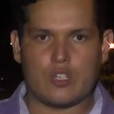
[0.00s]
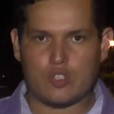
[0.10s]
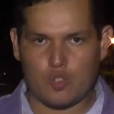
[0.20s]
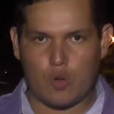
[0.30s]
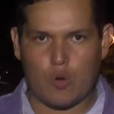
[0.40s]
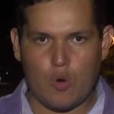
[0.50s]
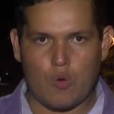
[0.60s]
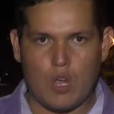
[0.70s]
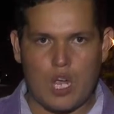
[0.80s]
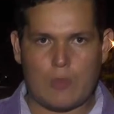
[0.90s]
que
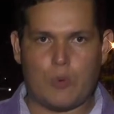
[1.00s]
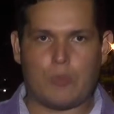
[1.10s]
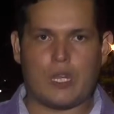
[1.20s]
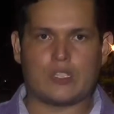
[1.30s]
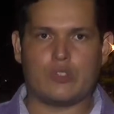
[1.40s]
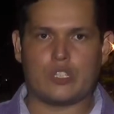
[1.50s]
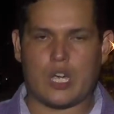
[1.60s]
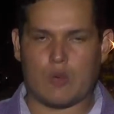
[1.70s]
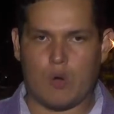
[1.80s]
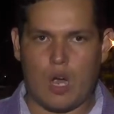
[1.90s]
chocou a população de
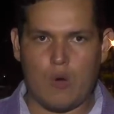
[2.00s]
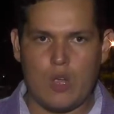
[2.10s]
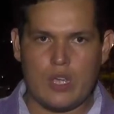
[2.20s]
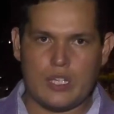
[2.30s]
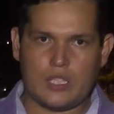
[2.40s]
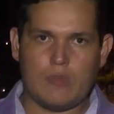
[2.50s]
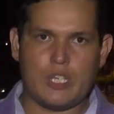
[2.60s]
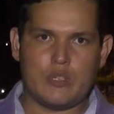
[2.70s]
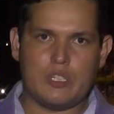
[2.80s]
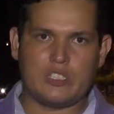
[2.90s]
Cacoal e
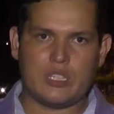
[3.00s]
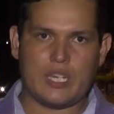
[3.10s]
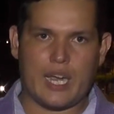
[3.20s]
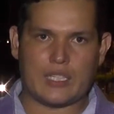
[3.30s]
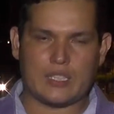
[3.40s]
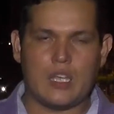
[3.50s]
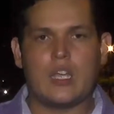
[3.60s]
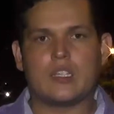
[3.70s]
também de ministra Andreasa,